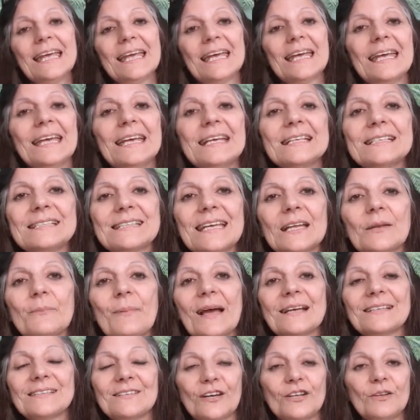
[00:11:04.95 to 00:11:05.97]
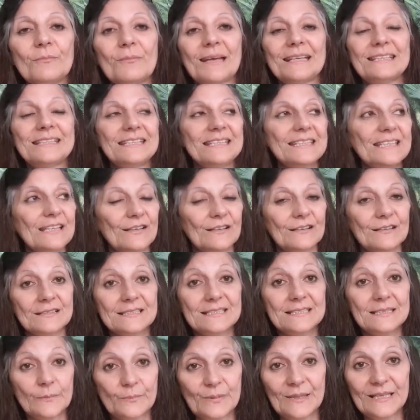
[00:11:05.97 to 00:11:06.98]
Et cette personne m'a dit,
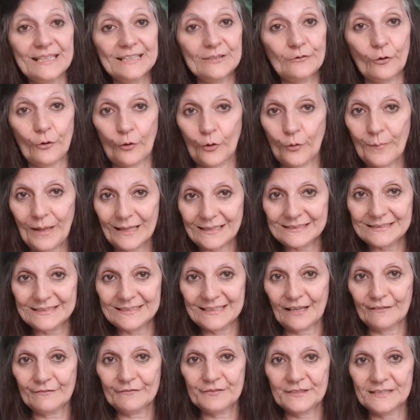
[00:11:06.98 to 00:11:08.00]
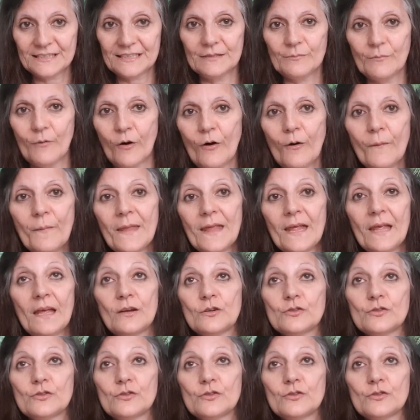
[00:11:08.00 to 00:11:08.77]
il te remercie infiniment.